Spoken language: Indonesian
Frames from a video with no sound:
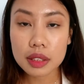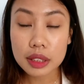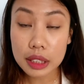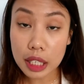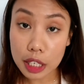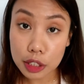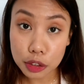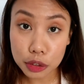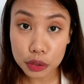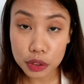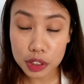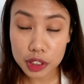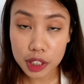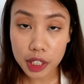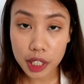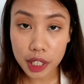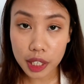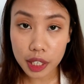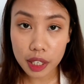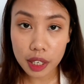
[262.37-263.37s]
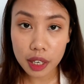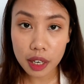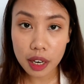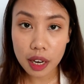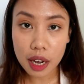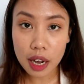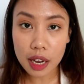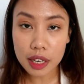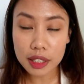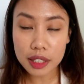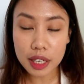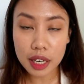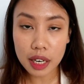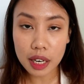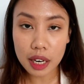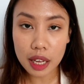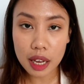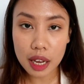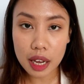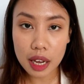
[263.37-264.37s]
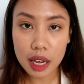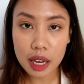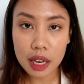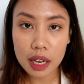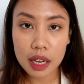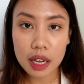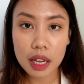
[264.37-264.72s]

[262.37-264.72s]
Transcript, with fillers: selanjutnya adalah